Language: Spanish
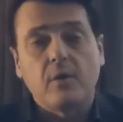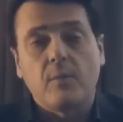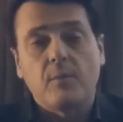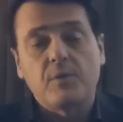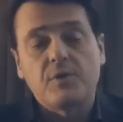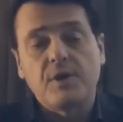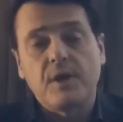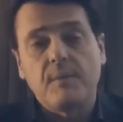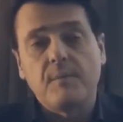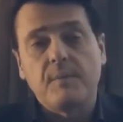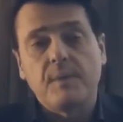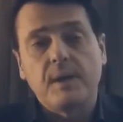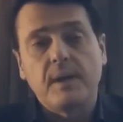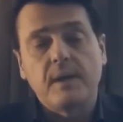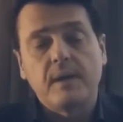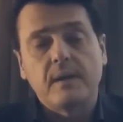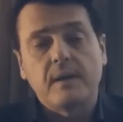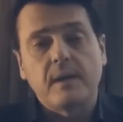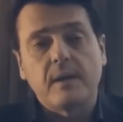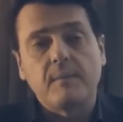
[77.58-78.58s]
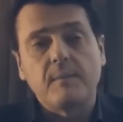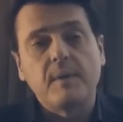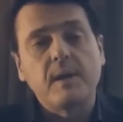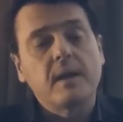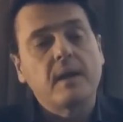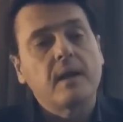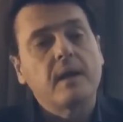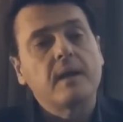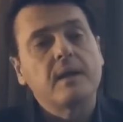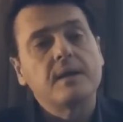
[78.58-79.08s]
como, siempre
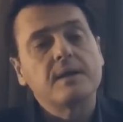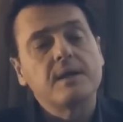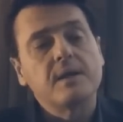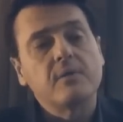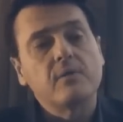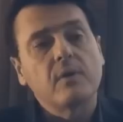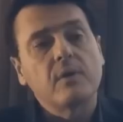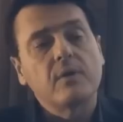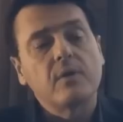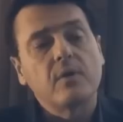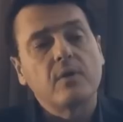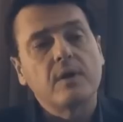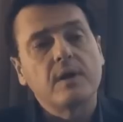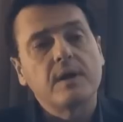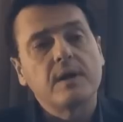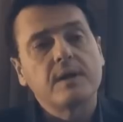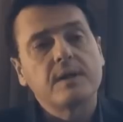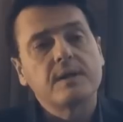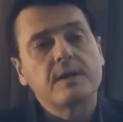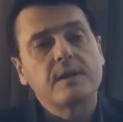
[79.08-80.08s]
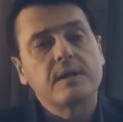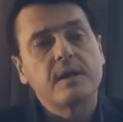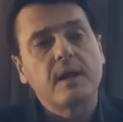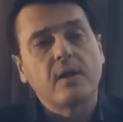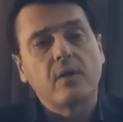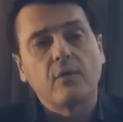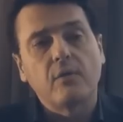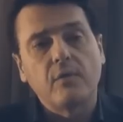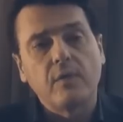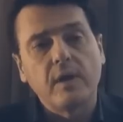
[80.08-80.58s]
terminan en situaciones de
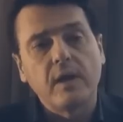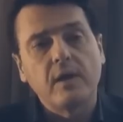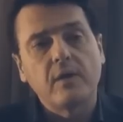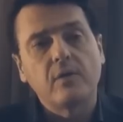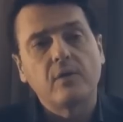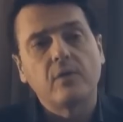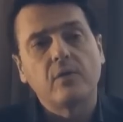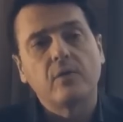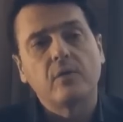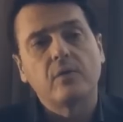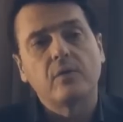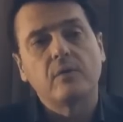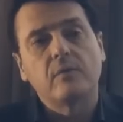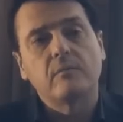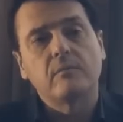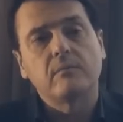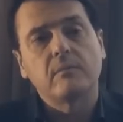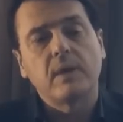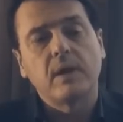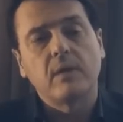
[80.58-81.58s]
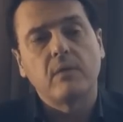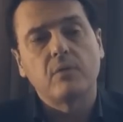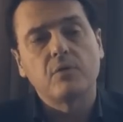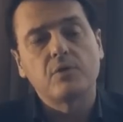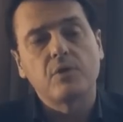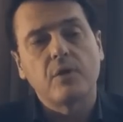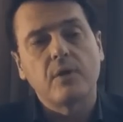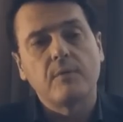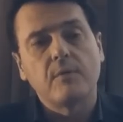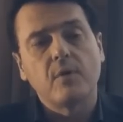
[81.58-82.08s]
conflicto,
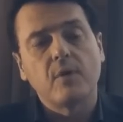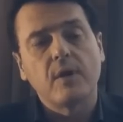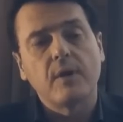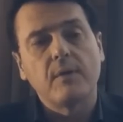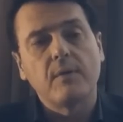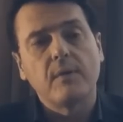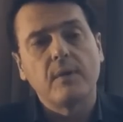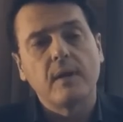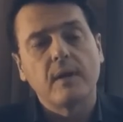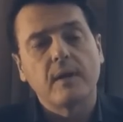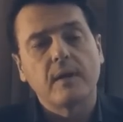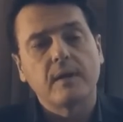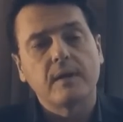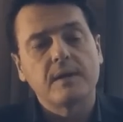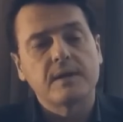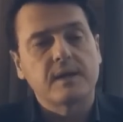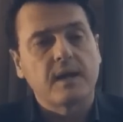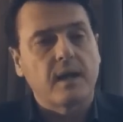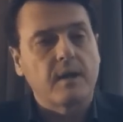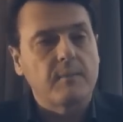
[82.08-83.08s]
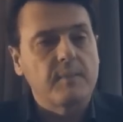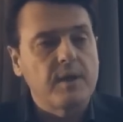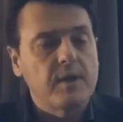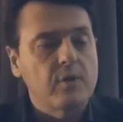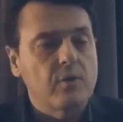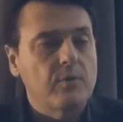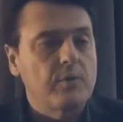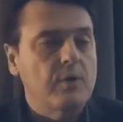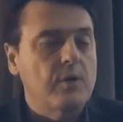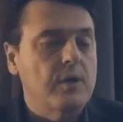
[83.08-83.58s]
incluso de violencia, de
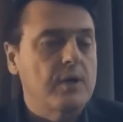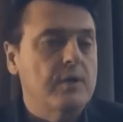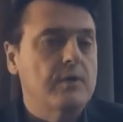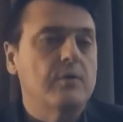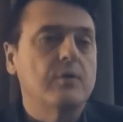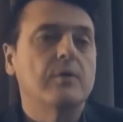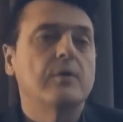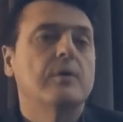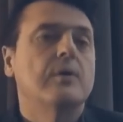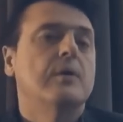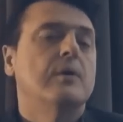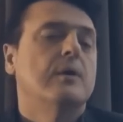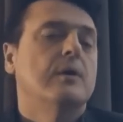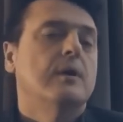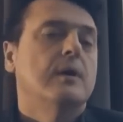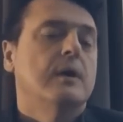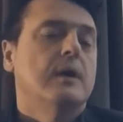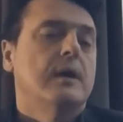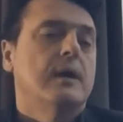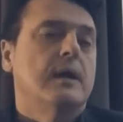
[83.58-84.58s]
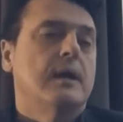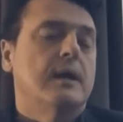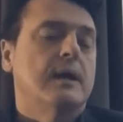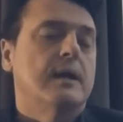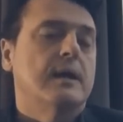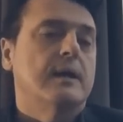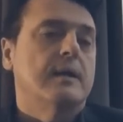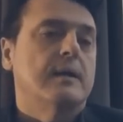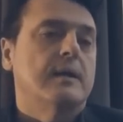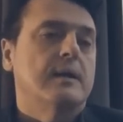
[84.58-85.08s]
escalamiento violento,
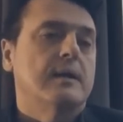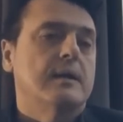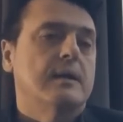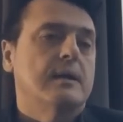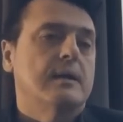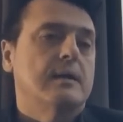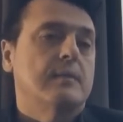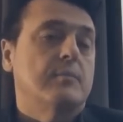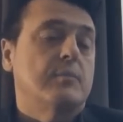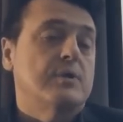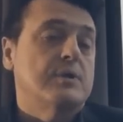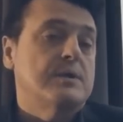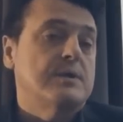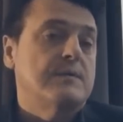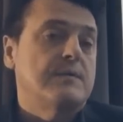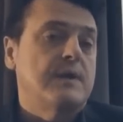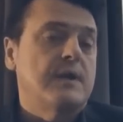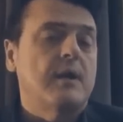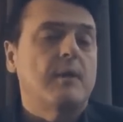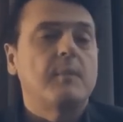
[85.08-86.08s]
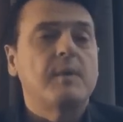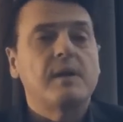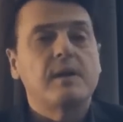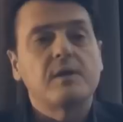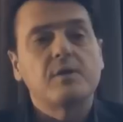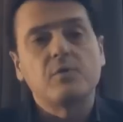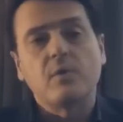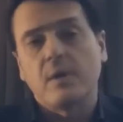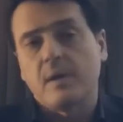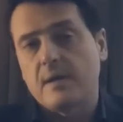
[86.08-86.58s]
que eh, pues, finalmente
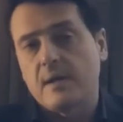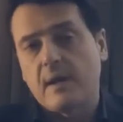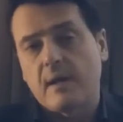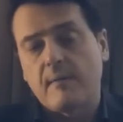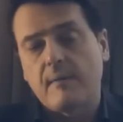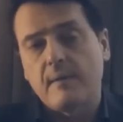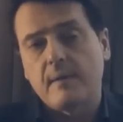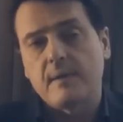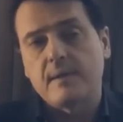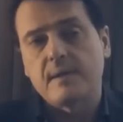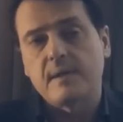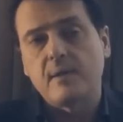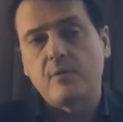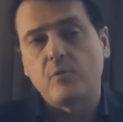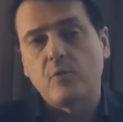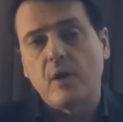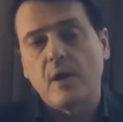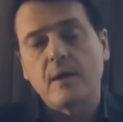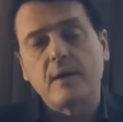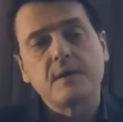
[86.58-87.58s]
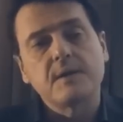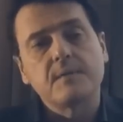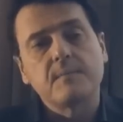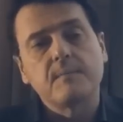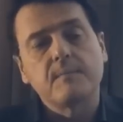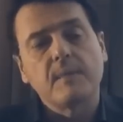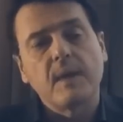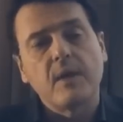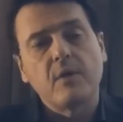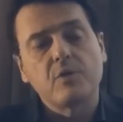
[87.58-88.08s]
suelen dar a veces titulares
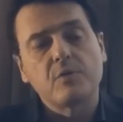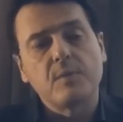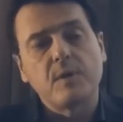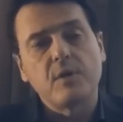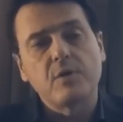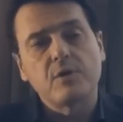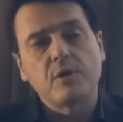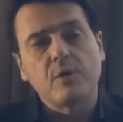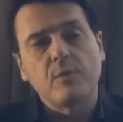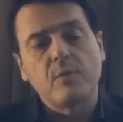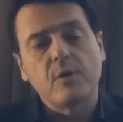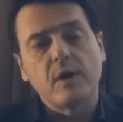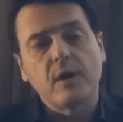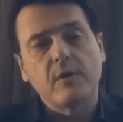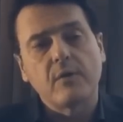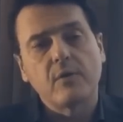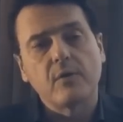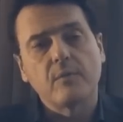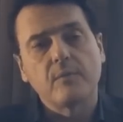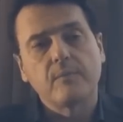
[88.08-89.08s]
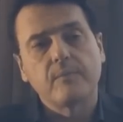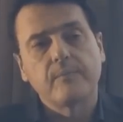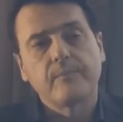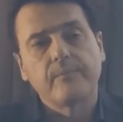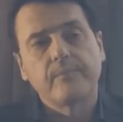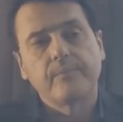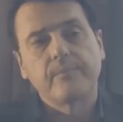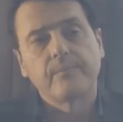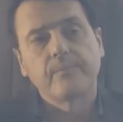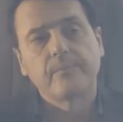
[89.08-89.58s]
en los medios de comunicación.